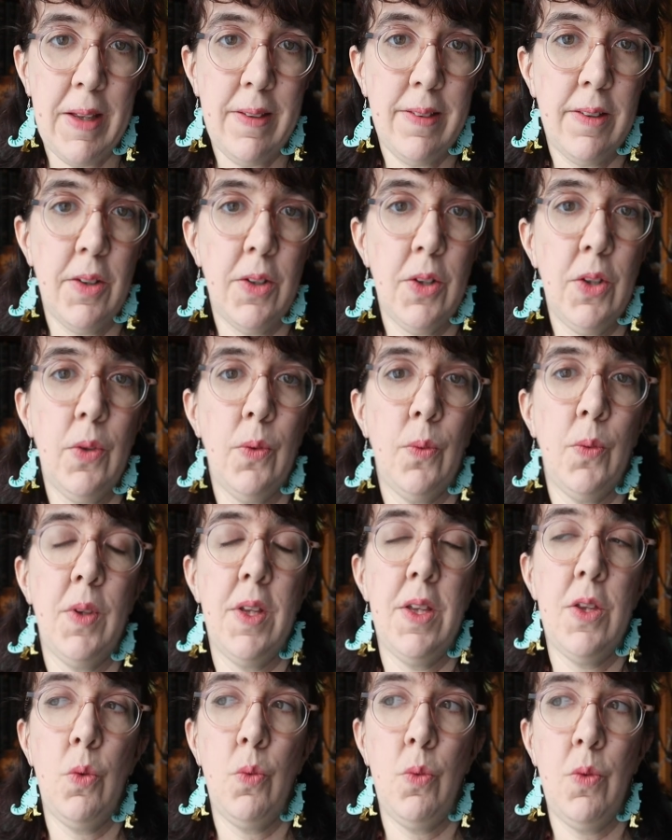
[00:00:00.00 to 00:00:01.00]
personnes ont
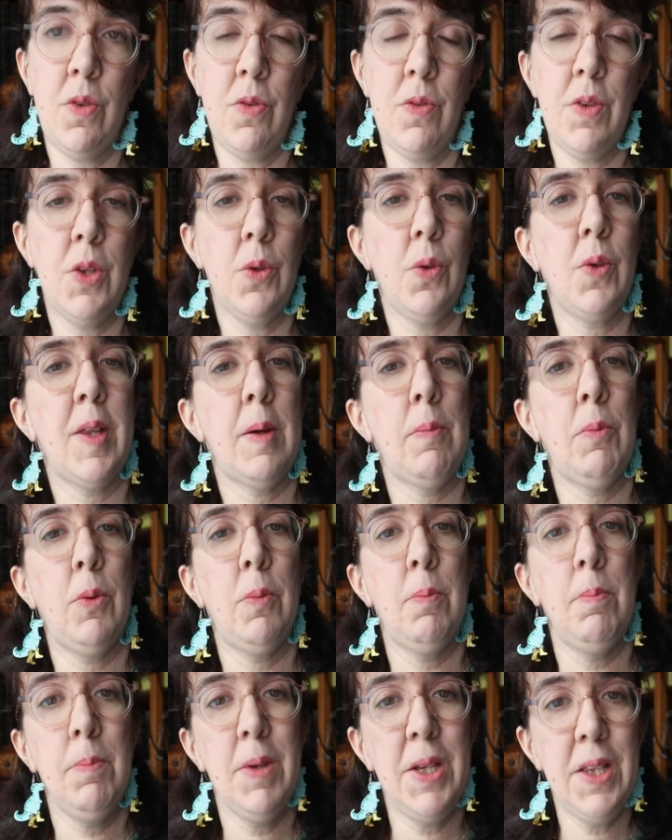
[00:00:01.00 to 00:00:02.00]
des suivis notamment
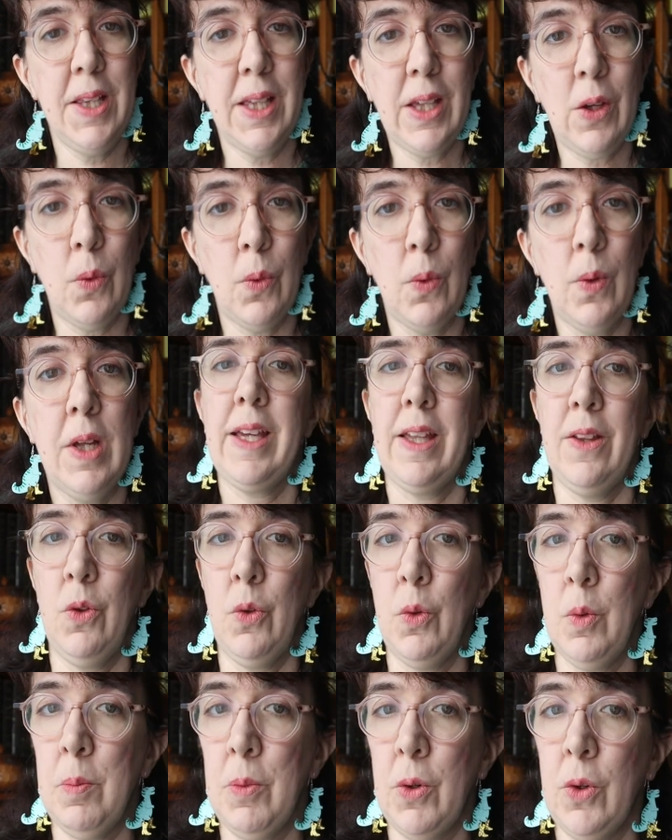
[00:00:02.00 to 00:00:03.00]
médicaux qui
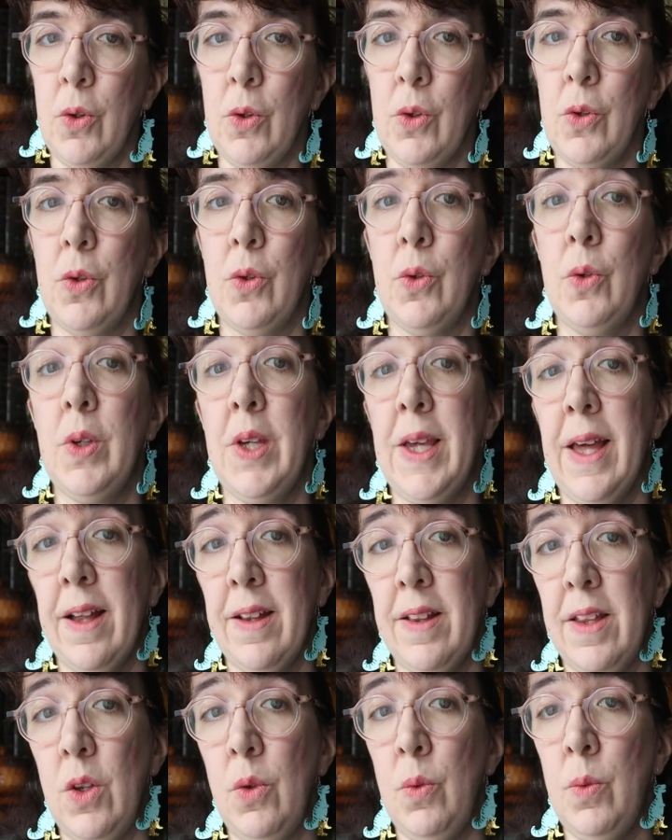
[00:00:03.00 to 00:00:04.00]
demandent de
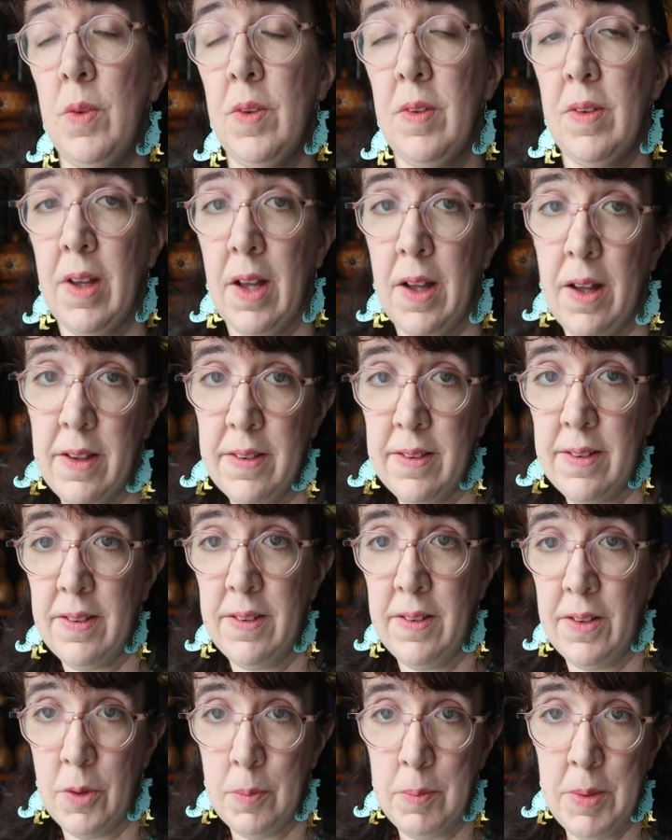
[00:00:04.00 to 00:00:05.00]
garder une trace
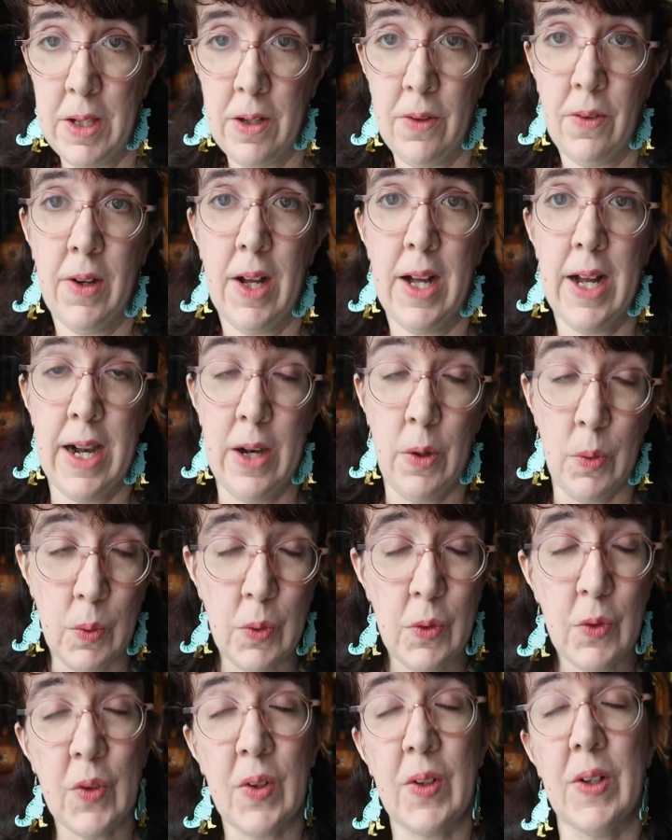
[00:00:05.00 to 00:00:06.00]
d'un bilan à
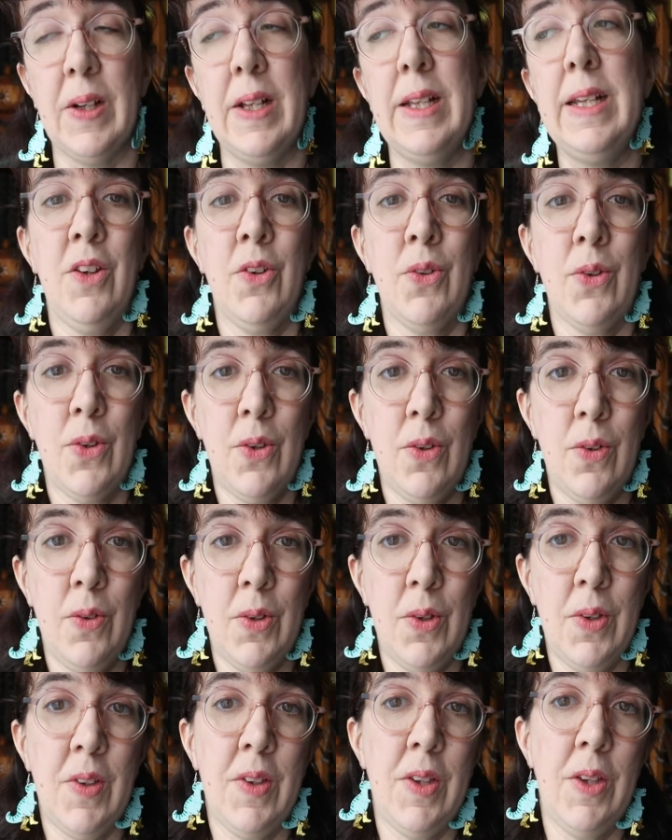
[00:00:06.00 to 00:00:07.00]
l'autre. Et je
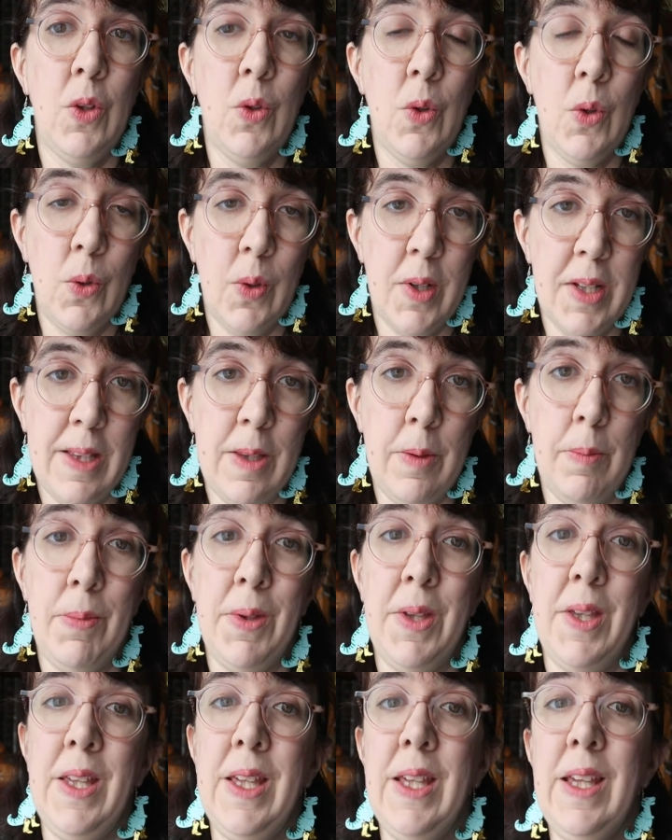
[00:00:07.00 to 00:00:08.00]
suis aussi
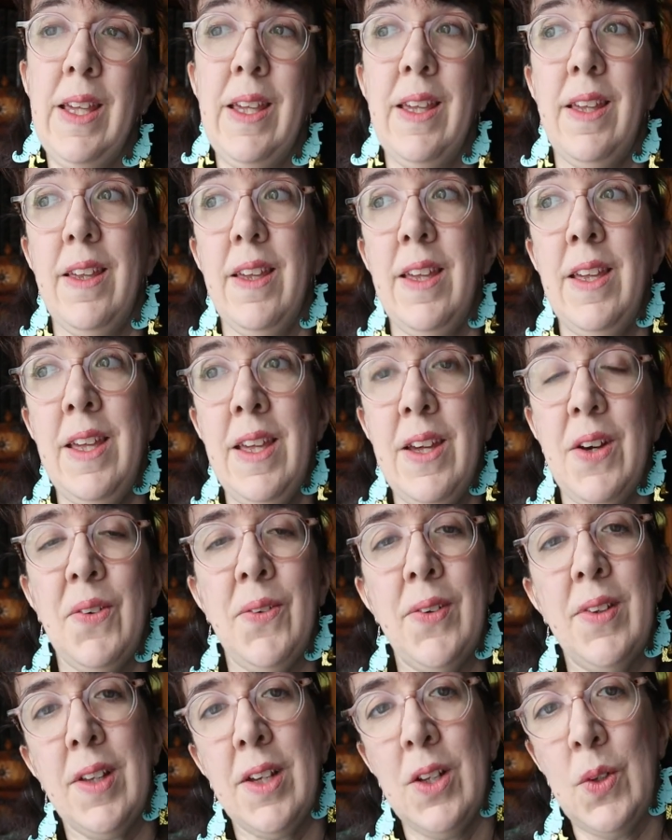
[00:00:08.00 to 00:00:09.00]
neuroatypique et
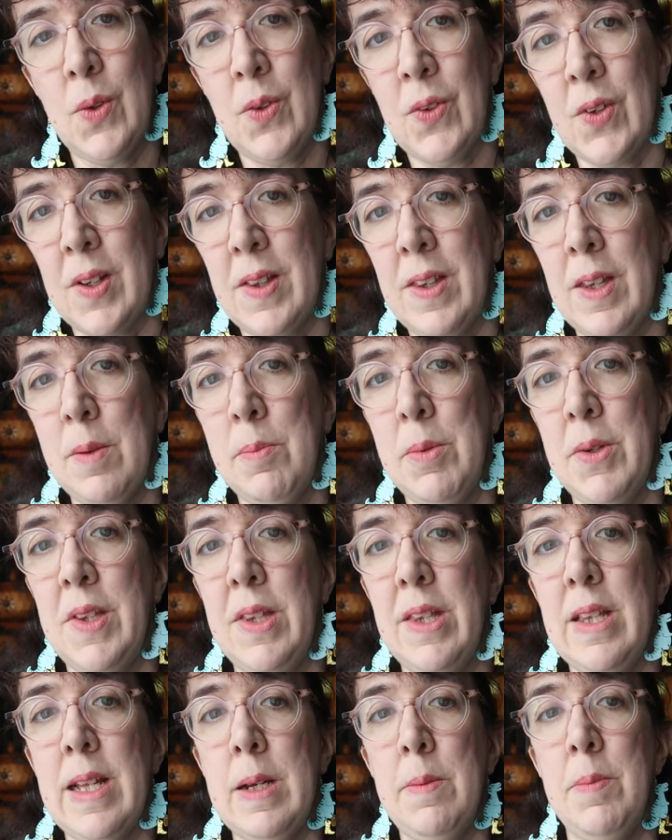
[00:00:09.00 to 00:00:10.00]
en train de sortir
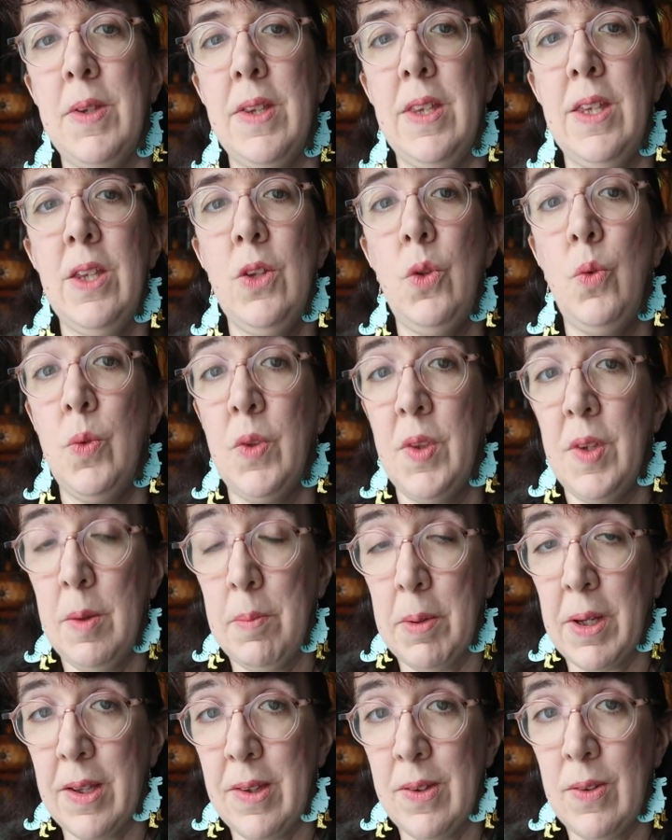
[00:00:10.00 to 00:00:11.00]
petit à petit d'une
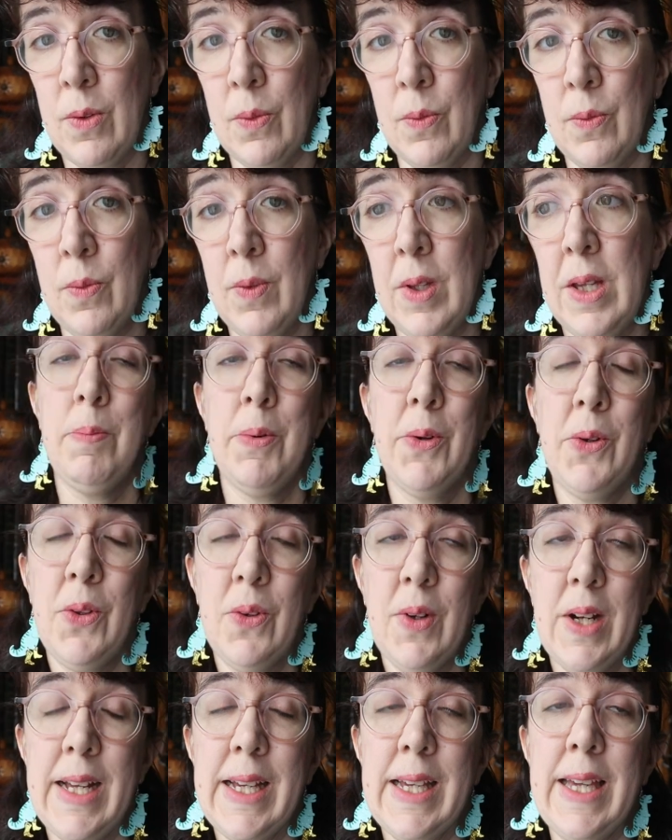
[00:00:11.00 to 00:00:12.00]
dépression
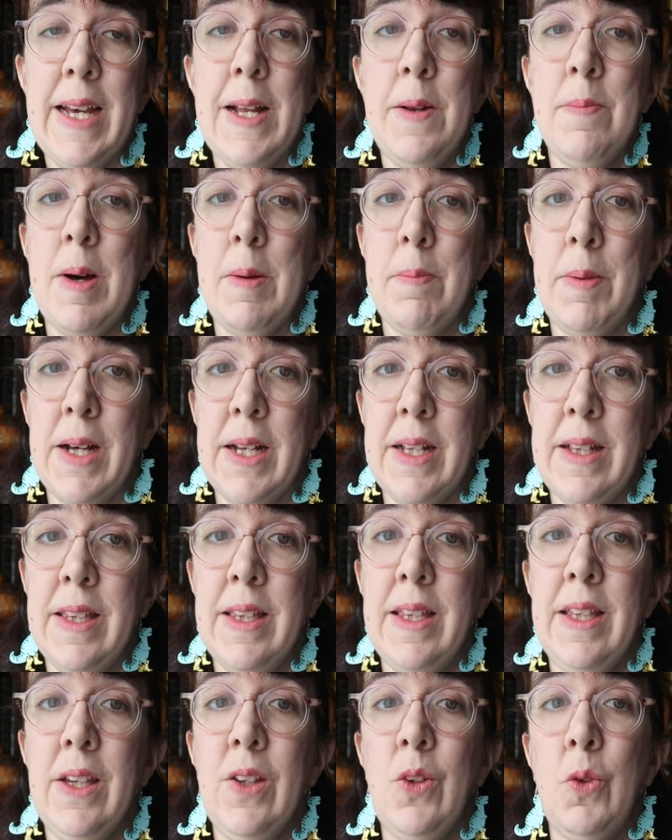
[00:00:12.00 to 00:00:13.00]
pendant laquelle ma
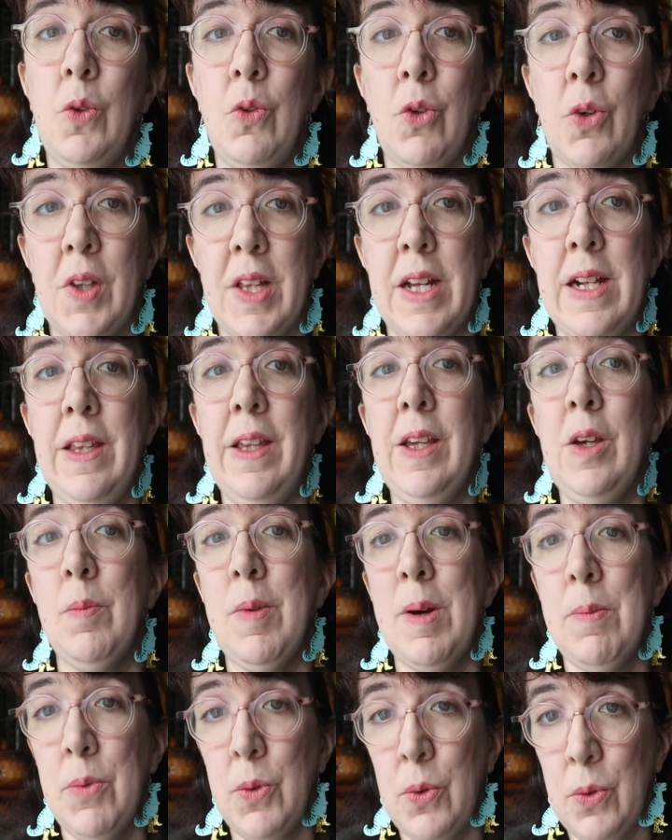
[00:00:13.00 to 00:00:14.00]
pratique du journaling
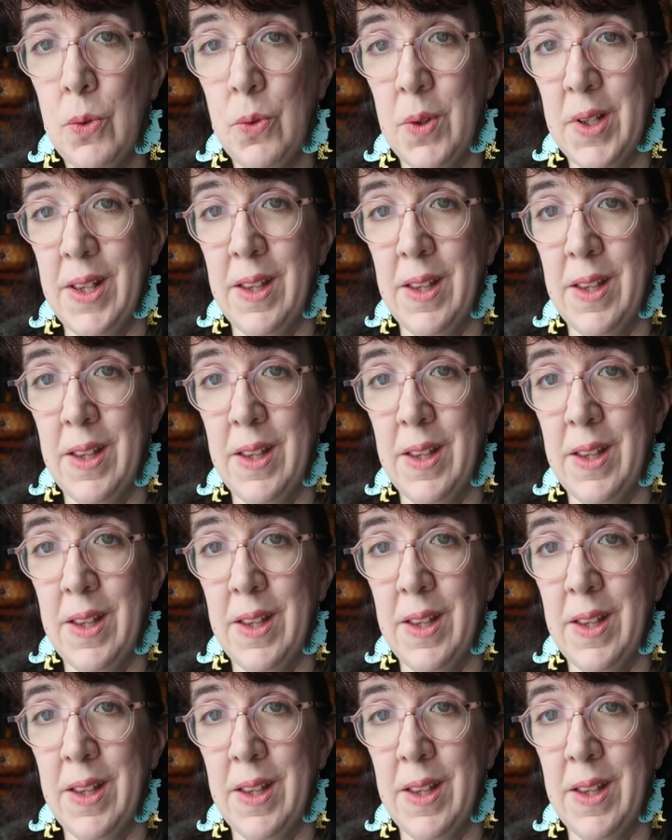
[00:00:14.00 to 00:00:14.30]
m'a beaucoup